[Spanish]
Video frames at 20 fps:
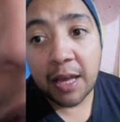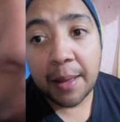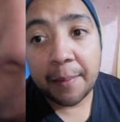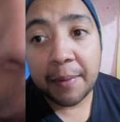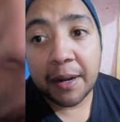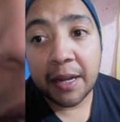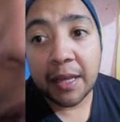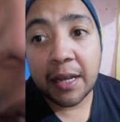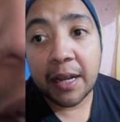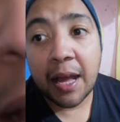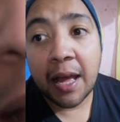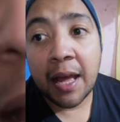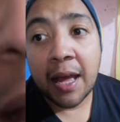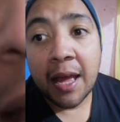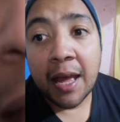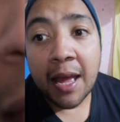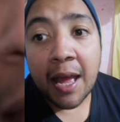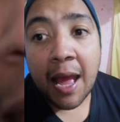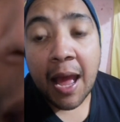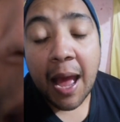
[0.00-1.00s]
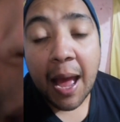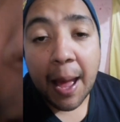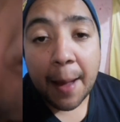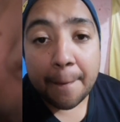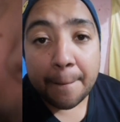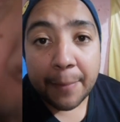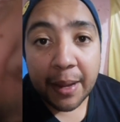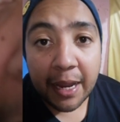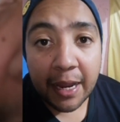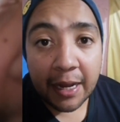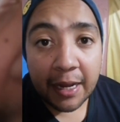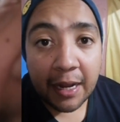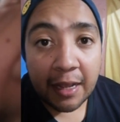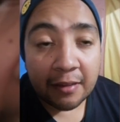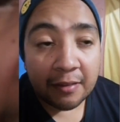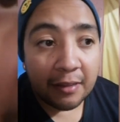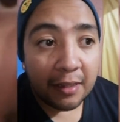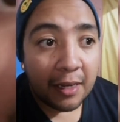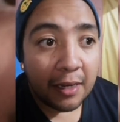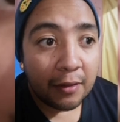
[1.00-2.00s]
América
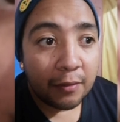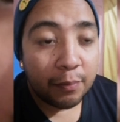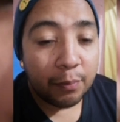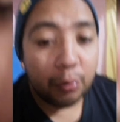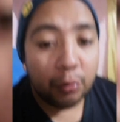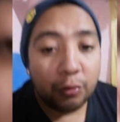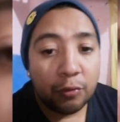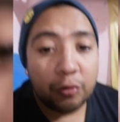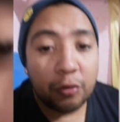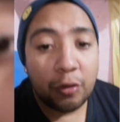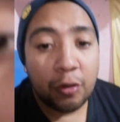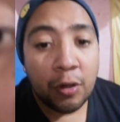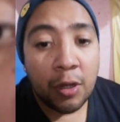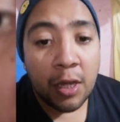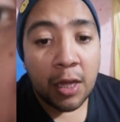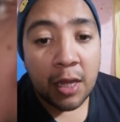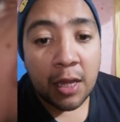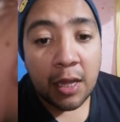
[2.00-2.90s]
apenas les puso